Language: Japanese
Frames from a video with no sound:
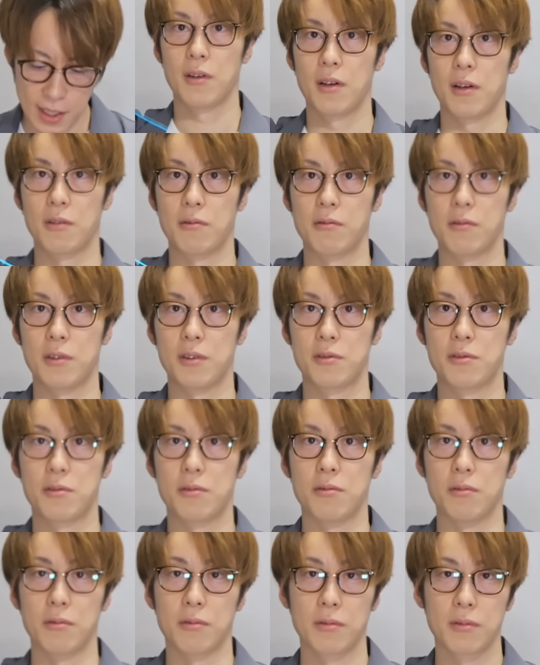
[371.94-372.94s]
えーえ、これ
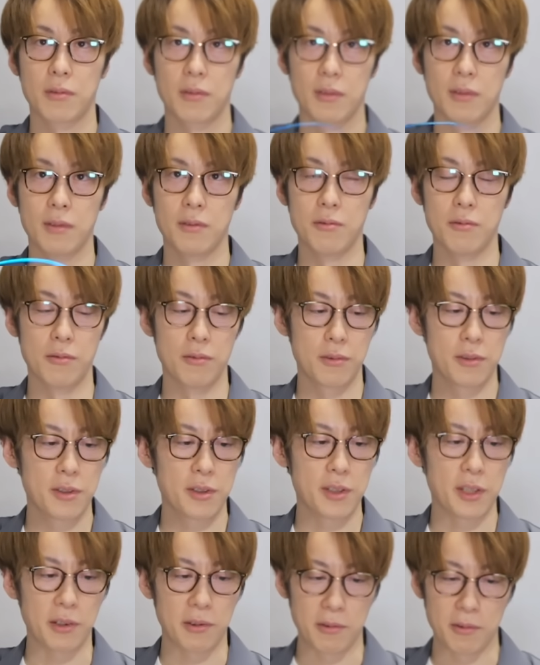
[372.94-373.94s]
ちょっと
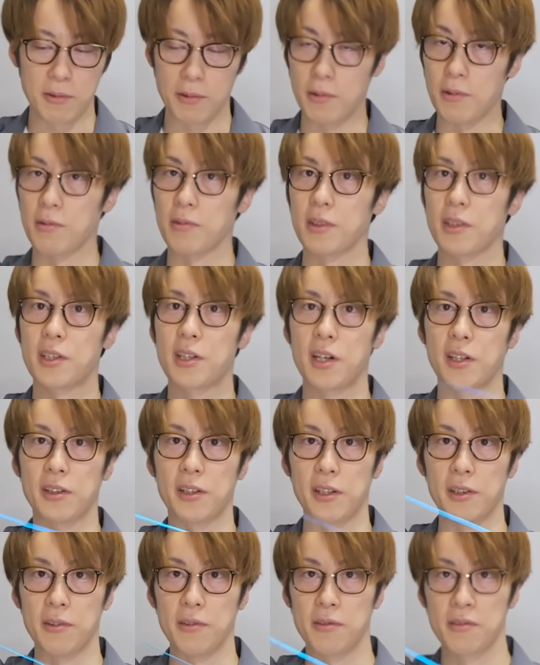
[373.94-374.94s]
映ってる、この光っ
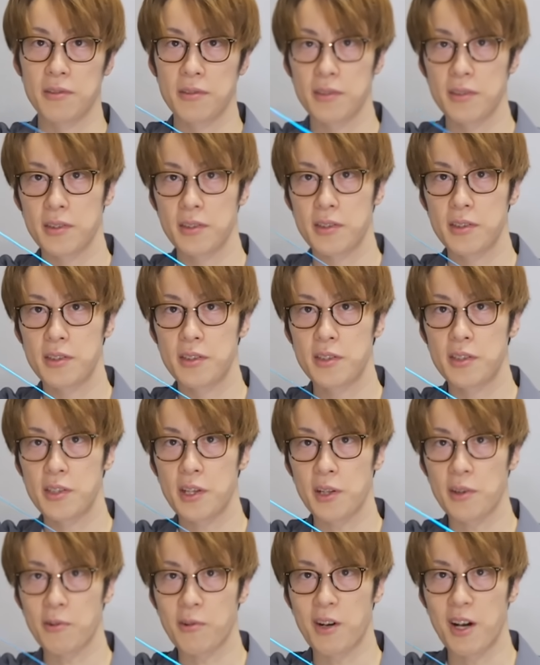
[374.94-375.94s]
てんの
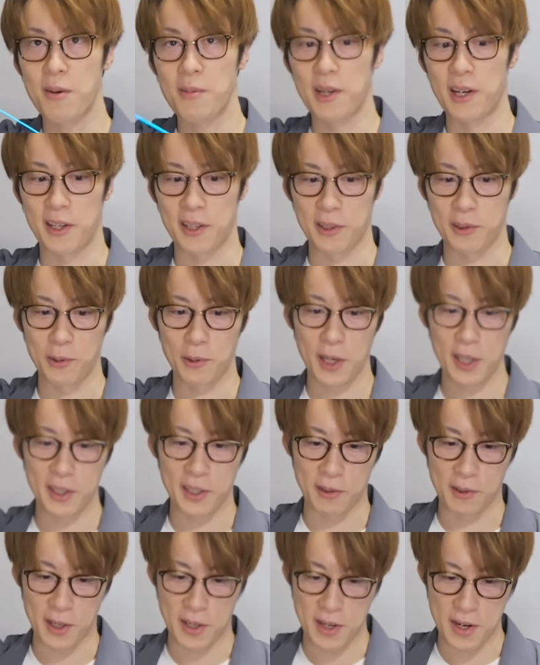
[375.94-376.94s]
ちゃんとカメラで捉え
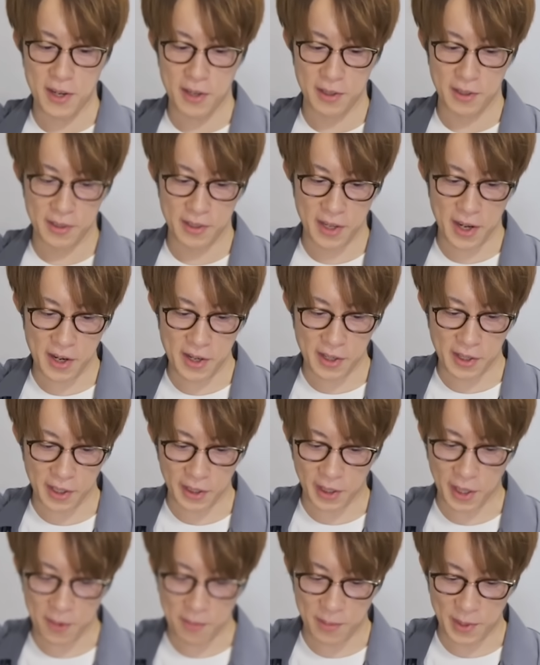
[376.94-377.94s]
てるかな。なん
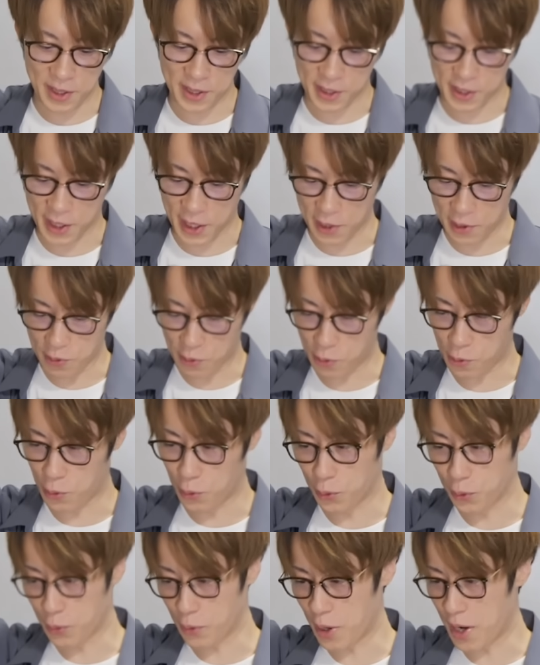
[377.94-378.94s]
か点滅してんの、
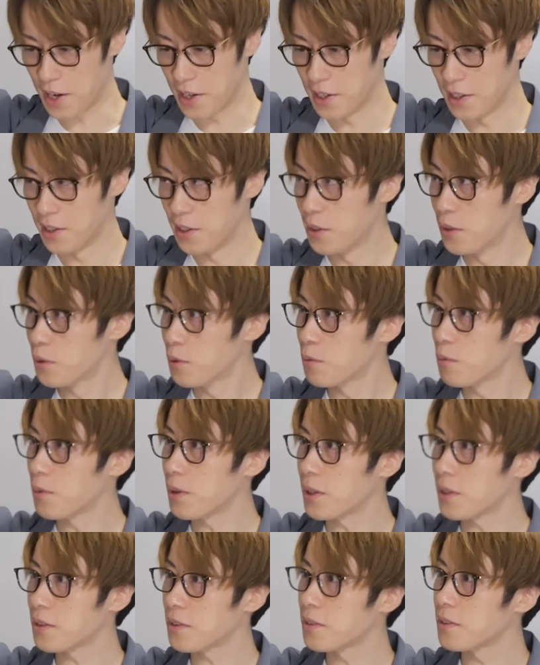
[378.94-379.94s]
コードが。
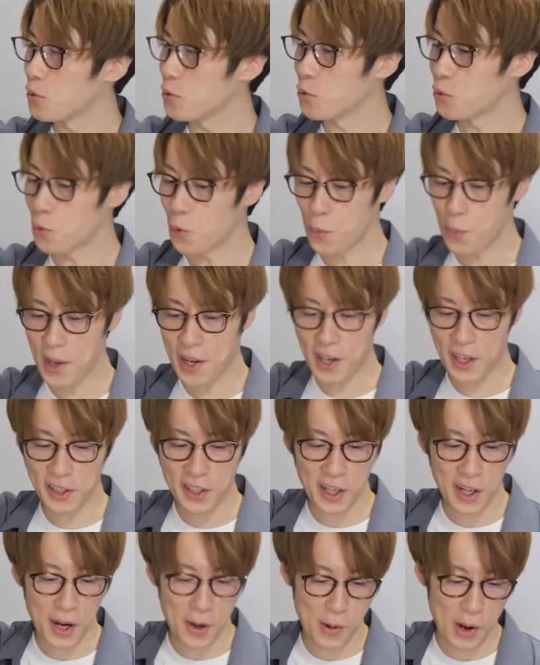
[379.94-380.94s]
これ止め
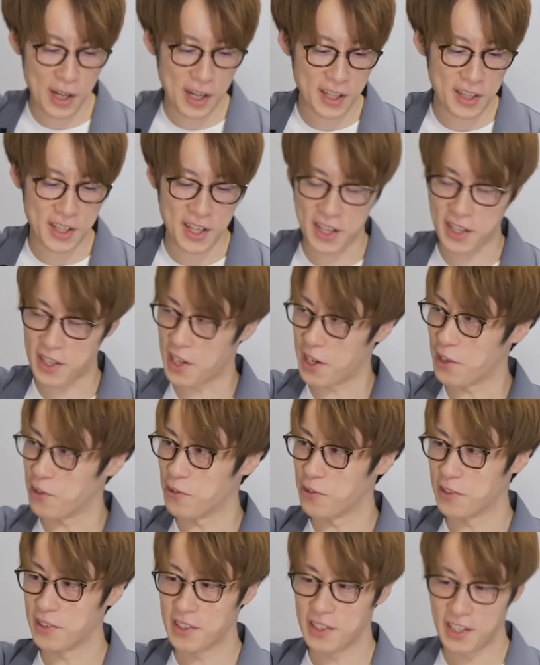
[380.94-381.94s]
方が分かんないんだけ
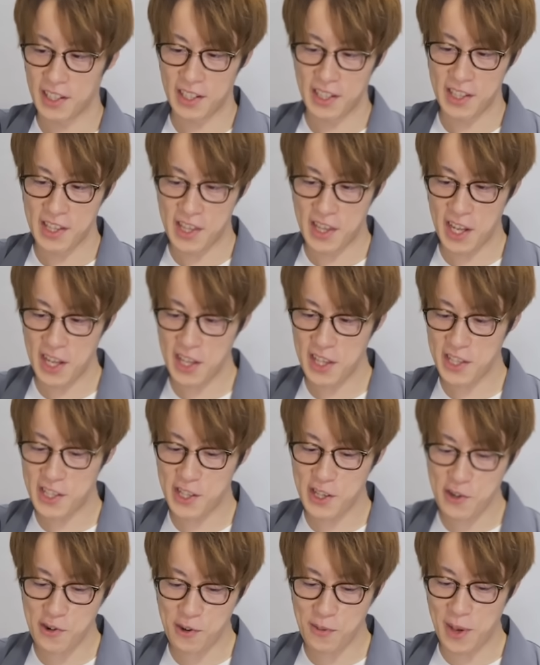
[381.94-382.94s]
ど、電
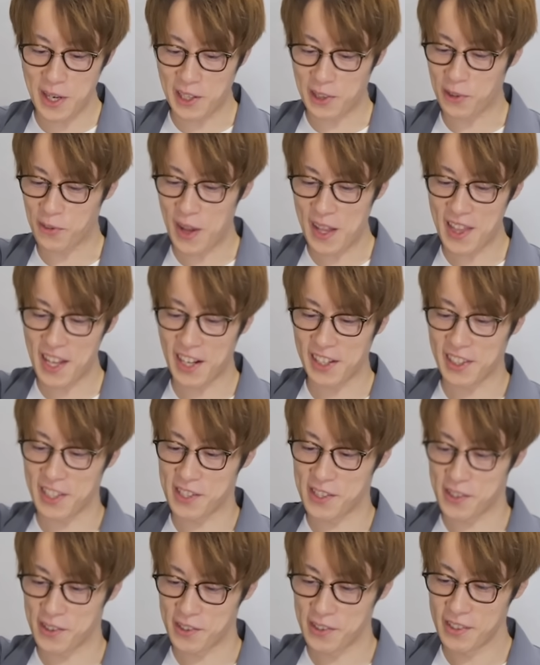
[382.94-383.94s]
池抜くまで止まんなかった
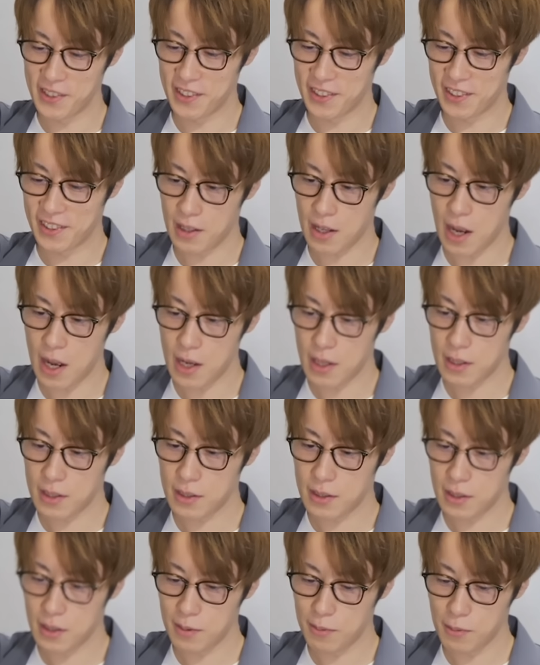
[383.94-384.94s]
りする。あ、
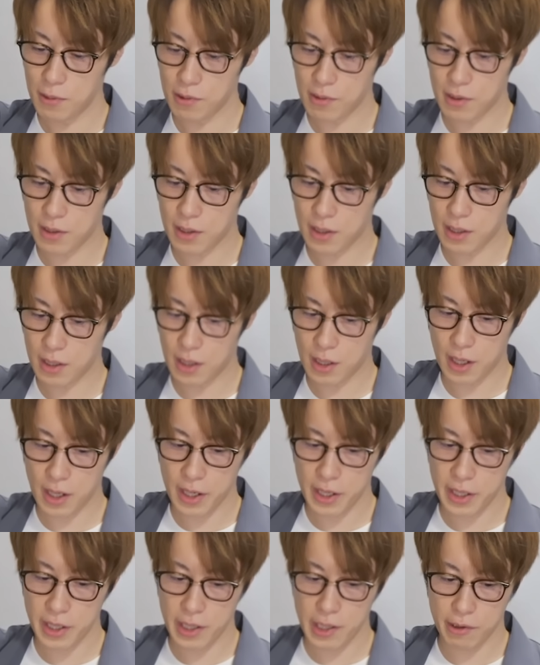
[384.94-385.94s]
もう一
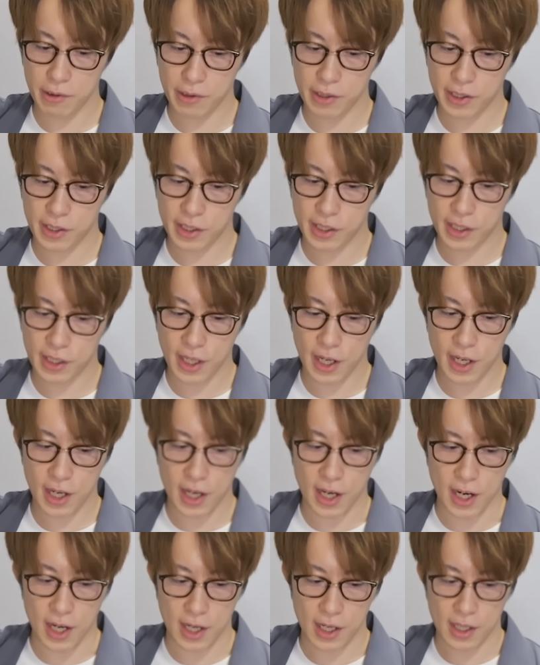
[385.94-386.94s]
回押した
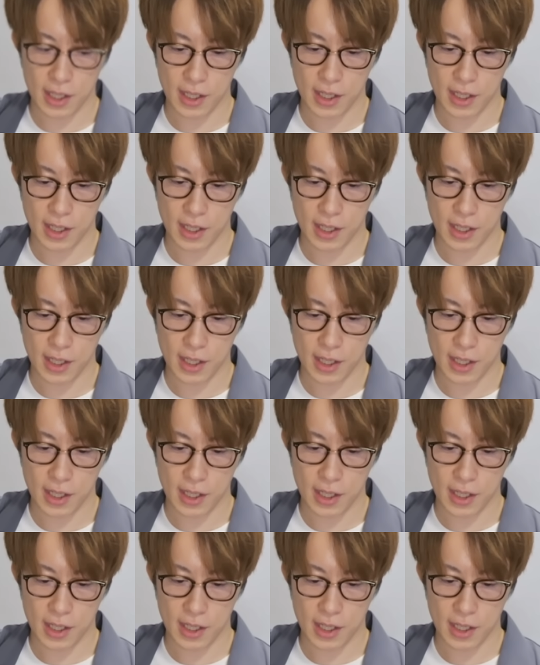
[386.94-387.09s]
ら